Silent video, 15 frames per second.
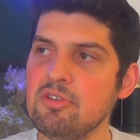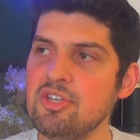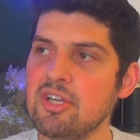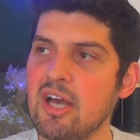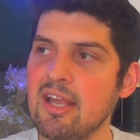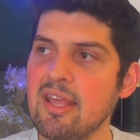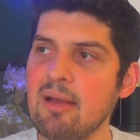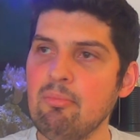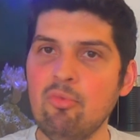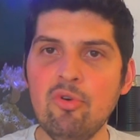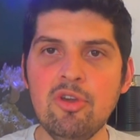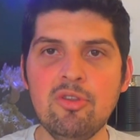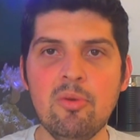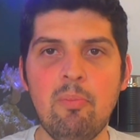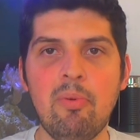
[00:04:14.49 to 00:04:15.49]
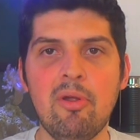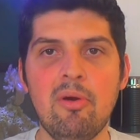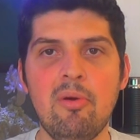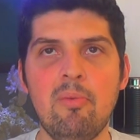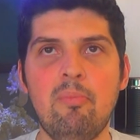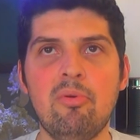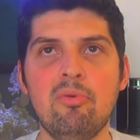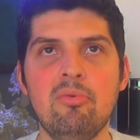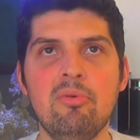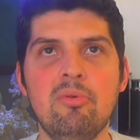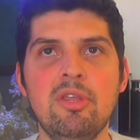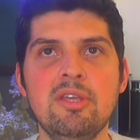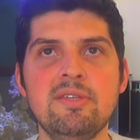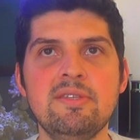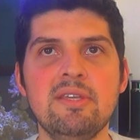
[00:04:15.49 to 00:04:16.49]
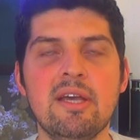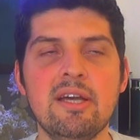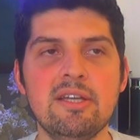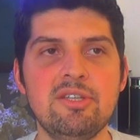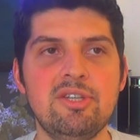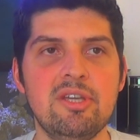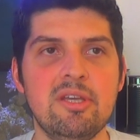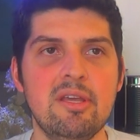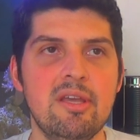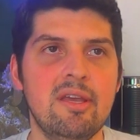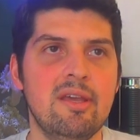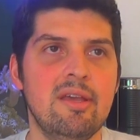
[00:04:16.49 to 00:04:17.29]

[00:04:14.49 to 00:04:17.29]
eu indicaria muito para um iniciante,